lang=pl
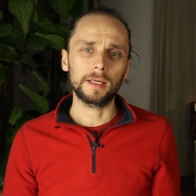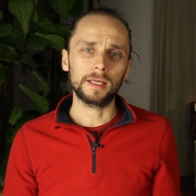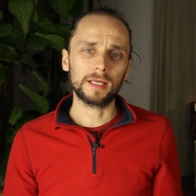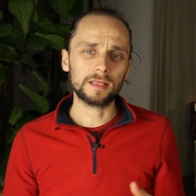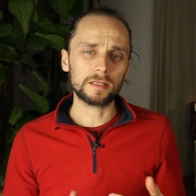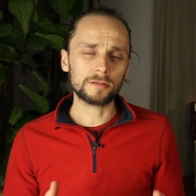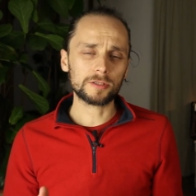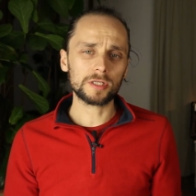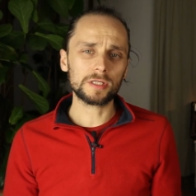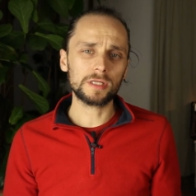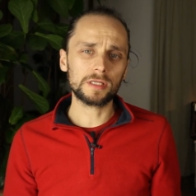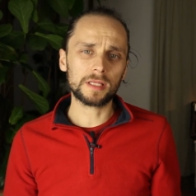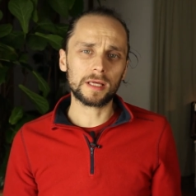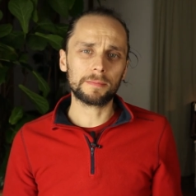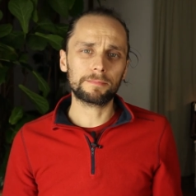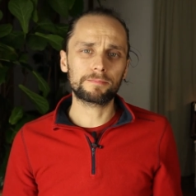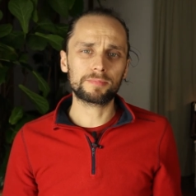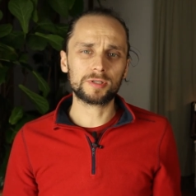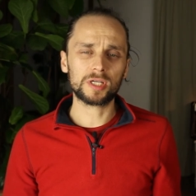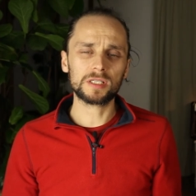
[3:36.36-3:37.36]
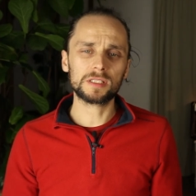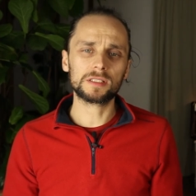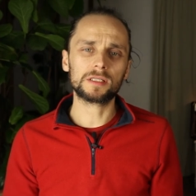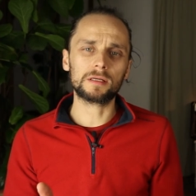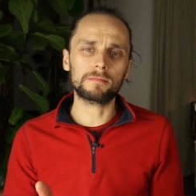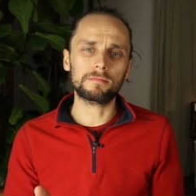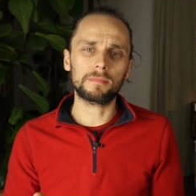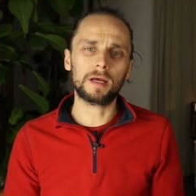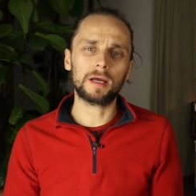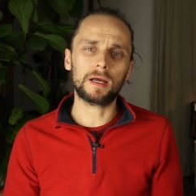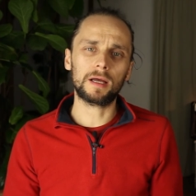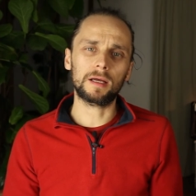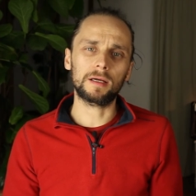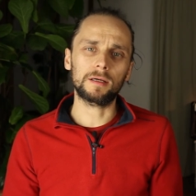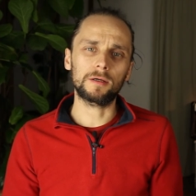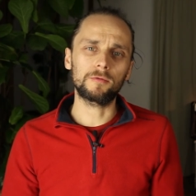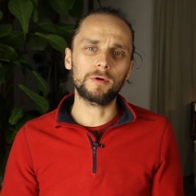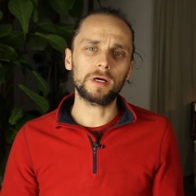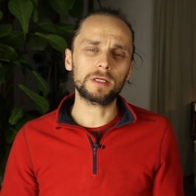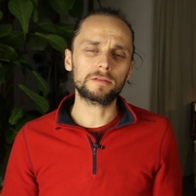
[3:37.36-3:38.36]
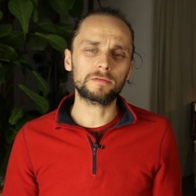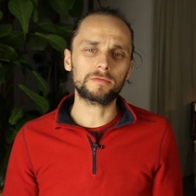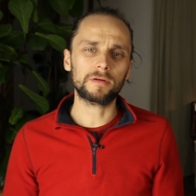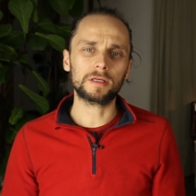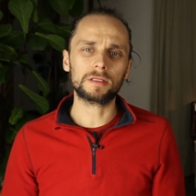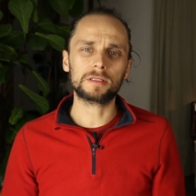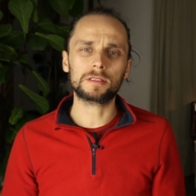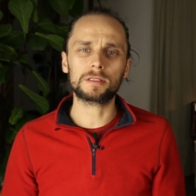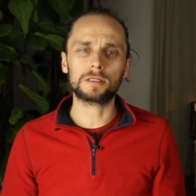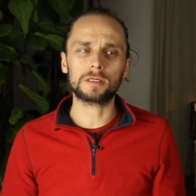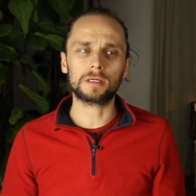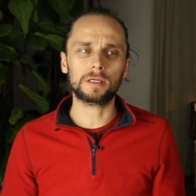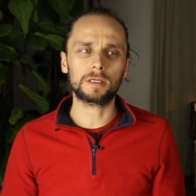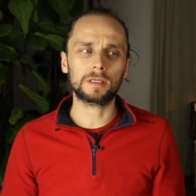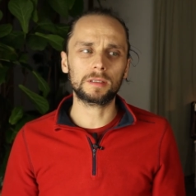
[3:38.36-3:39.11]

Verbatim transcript: Jednocześnie ta przestrzeń ma ułatwiać